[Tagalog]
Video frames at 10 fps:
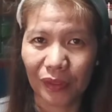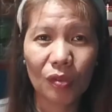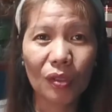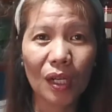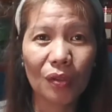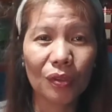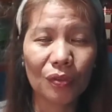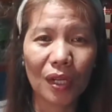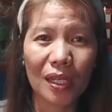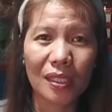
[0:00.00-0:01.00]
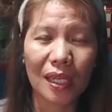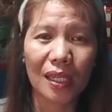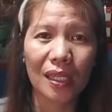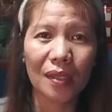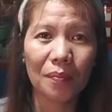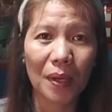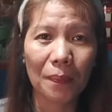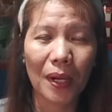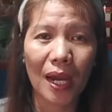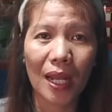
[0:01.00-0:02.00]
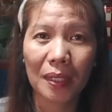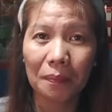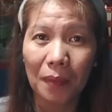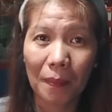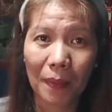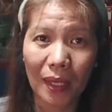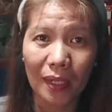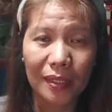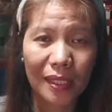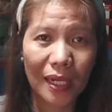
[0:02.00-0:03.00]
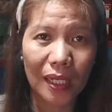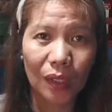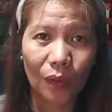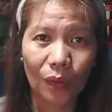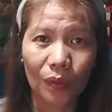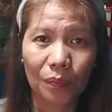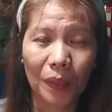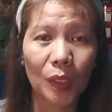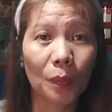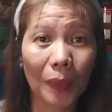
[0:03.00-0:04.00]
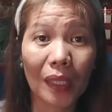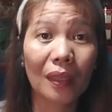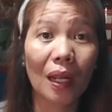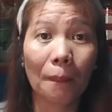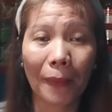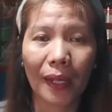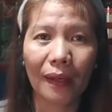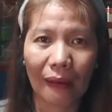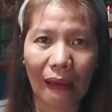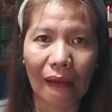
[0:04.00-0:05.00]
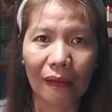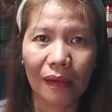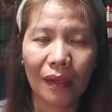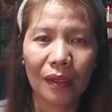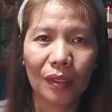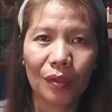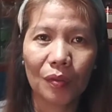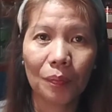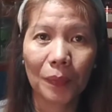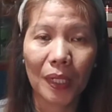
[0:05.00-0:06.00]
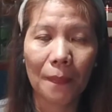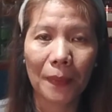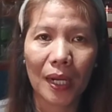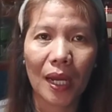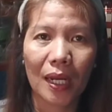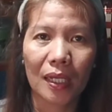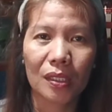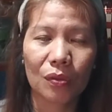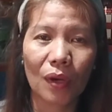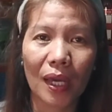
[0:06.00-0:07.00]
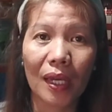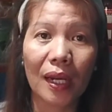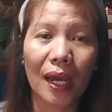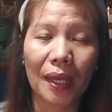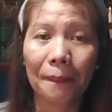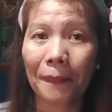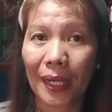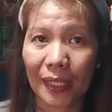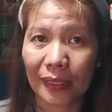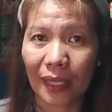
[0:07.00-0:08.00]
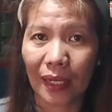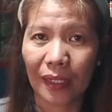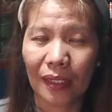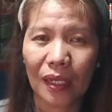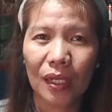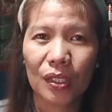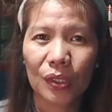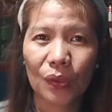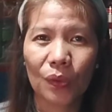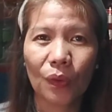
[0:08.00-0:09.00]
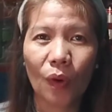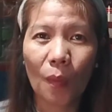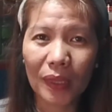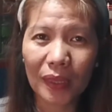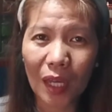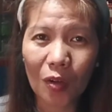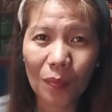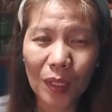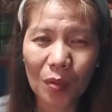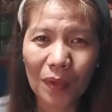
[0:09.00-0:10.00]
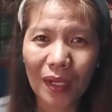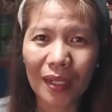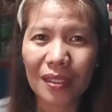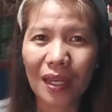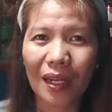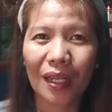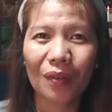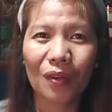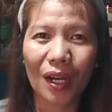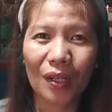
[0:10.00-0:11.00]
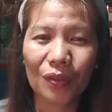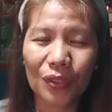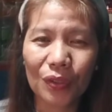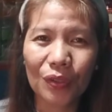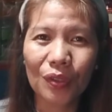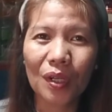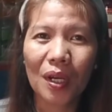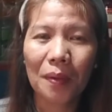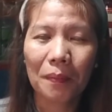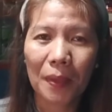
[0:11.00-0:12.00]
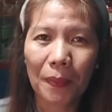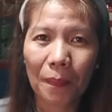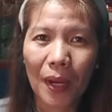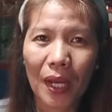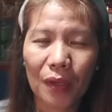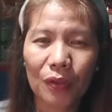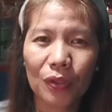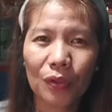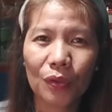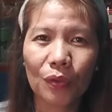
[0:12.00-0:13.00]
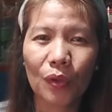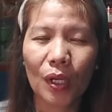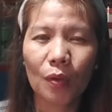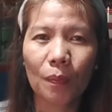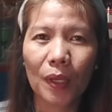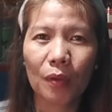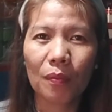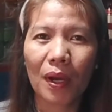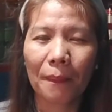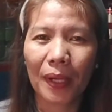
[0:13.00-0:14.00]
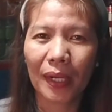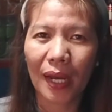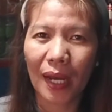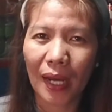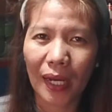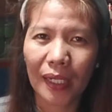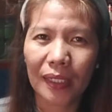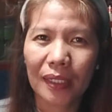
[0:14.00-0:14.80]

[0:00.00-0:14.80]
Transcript: Yung galon ko guys ay may pangalan Mabel sa likod, pero pentel pen lang yung pinapangalan. So kayang-kayang palitan. So comment down below mga kasari kung ano yung maipapayo nyo, kung ano pa yung mga paraan